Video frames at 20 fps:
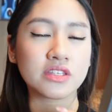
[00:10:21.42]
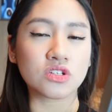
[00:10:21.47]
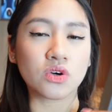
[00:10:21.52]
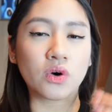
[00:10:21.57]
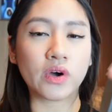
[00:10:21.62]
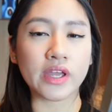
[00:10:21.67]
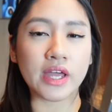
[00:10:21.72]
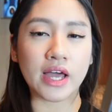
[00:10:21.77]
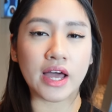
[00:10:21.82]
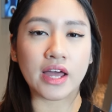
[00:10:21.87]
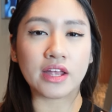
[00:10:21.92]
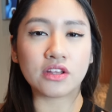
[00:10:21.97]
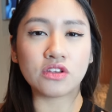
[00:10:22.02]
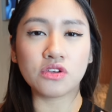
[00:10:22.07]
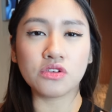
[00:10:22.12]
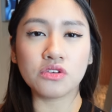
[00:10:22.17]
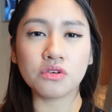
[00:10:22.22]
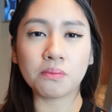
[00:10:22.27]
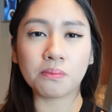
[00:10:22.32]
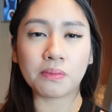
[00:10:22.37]
So, ayan.
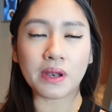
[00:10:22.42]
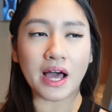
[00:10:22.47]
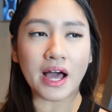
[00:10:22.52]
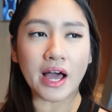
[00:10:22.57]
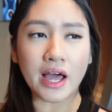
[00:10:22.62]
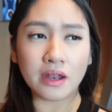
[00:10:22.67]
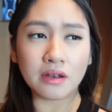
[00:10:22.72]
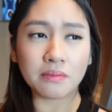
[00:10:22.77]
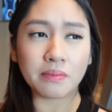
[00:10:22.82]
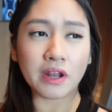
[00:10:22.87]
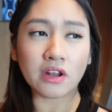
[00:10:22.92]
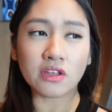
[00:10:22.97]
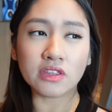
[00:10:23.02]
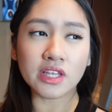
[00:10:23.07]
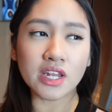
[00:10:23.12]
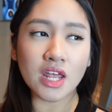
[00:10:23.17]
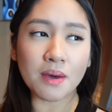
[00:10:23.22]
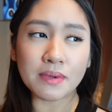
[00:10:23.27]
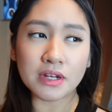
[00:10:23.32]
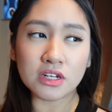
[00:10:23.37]
Yun yung plan. Pero hindi
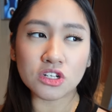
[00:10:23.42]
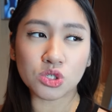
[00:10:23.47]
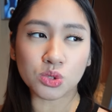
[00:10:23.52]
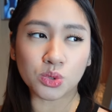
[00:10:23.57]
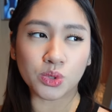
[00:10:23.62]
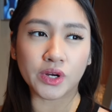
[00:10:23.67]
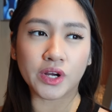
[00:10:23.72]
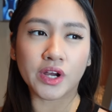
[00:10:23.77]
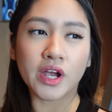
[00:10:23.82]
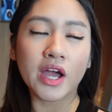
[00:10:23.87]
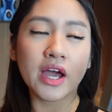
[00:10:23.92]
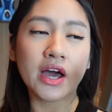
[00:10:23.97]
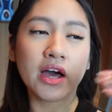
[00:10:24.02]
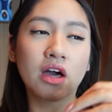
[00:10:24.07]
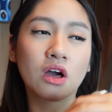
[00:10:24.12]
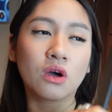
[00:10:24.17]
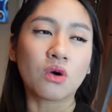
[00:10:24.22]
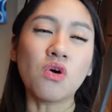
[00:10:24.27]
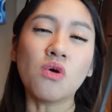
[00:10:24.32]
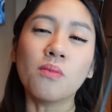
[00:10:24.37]
namin sure
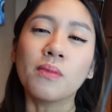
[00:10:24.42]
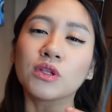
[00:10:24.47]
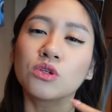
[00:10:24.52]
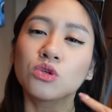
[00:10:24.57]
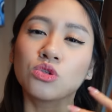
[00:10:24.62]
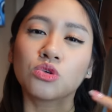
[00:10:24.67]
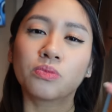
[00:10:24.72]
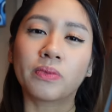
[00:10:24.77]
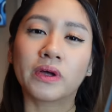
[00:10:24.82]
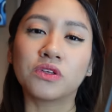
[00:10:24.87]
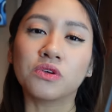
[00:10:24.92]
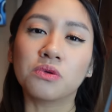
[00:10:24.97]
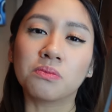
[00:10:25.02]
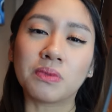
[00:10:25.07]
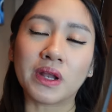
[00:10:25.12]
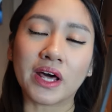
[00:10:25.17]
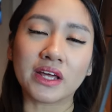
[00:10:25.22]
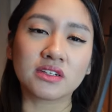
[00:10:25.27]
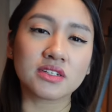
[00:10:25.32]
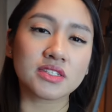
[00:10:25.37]
kung matutupad yung
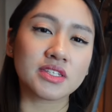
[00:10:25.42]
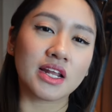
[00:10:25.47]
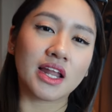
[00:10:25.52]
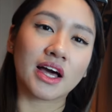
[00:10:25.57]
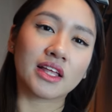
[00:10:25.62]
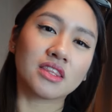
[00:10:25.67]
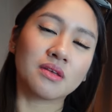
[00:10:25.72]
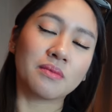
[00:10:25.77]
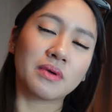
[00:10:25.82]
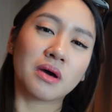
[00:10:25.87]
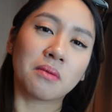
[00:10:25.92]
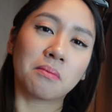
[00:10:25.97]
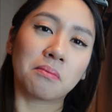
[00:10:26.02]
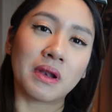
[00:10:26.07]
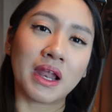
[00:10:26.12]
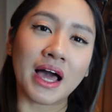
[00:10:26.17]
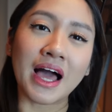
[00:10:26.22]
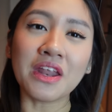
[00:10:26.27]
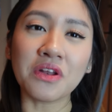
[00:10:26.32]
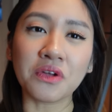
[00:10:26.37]
plan. Kasi lahat naman ng
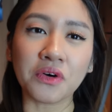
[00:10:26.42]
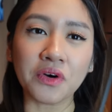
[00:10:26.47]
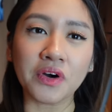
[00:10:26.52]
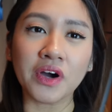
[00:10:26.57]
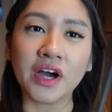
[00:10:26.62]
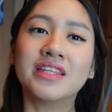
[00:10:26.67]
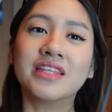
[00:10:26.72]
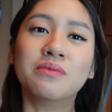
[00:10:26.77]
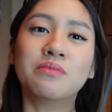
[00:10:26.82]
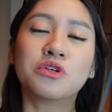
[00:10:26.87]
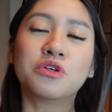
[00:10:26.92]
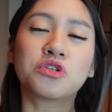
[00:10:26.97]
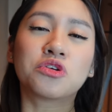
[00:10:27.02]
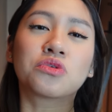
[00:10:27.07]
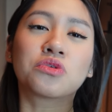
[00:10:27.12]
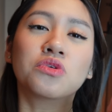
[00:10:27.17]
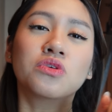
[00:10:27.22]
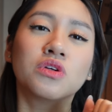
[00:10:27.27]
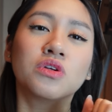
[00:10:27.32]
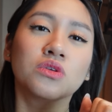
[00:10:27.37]
plano, hindi ba sure
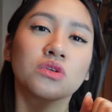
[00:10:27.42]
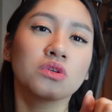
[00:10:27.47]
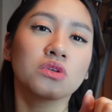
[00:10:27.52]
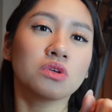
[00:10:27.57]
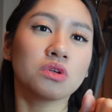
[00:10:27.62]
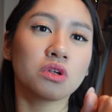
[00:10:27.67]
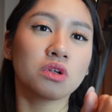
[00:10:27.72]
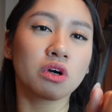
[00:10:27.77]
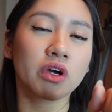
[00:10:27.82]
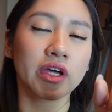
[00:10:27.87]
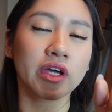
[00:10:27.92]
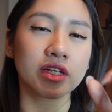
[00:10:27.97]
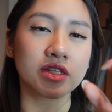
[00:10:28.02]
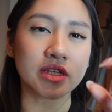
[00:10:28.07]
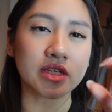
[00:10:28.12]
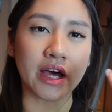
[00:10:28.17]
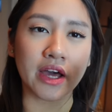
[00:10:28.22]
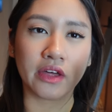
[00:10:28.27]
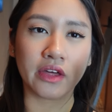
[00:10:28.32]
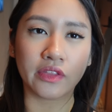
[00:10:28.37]
kung natutuloy.
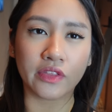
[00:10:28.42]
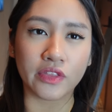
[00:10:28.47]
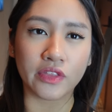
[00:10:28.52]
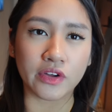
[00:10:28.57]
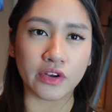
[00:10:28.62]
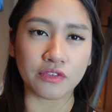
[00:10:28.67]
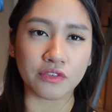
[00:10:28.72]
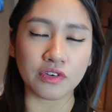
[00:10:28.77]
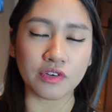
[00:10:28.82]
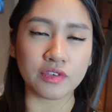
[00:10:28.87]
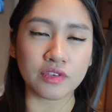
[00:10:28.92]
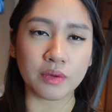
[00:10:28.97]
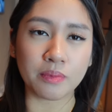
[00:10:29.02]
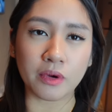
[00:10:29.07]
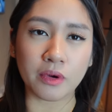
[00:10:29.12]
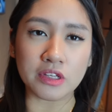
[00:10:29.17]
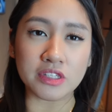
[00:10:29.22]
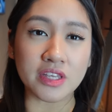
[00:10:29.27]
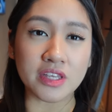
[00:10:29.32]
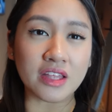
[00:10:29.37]
It's either
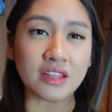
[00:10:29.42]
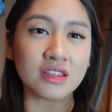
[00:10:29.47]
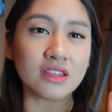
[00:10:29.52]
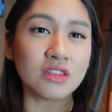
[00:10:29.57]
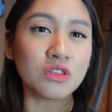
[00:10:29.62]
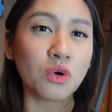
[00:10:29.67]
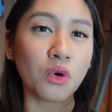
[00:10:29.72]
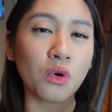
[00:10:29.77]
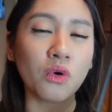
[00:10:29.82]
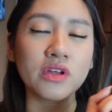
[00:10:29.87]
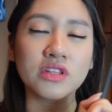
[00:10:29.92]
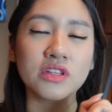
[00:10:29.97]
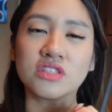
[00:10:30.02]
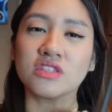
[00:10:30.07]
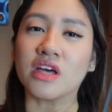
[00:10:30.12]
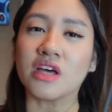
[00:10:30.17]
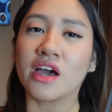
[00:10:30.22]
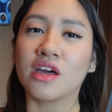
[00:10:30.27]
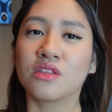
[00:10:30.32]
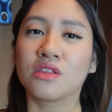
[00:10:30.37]
50% no,
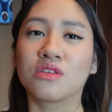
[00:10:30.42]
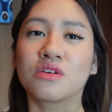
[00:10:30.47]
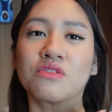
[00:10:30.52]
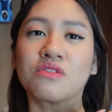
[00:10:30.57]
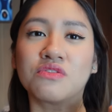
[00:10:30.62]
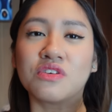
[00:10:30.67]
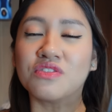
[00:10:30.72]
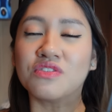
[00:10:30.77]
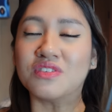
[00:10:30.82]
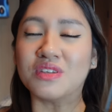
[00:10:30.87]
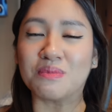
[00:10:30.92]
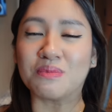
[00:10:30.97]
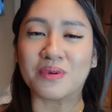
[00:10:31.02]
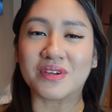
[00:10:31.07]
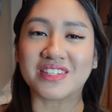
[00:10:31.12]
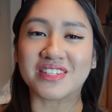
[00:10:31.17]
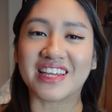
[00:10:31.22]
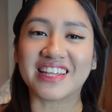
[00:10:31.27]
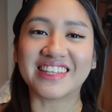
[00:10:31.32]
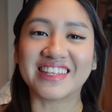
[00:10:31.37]
it's either 50%
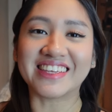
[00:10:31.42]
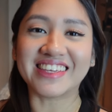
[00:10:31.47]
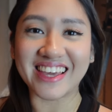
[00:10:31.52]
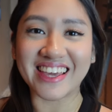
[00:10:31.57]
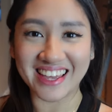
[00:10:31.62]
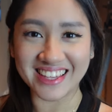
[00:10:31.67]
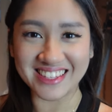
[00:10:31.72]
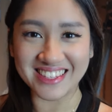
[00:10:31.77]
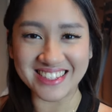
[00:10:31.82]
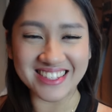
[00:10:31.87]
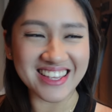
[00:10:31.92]
yes.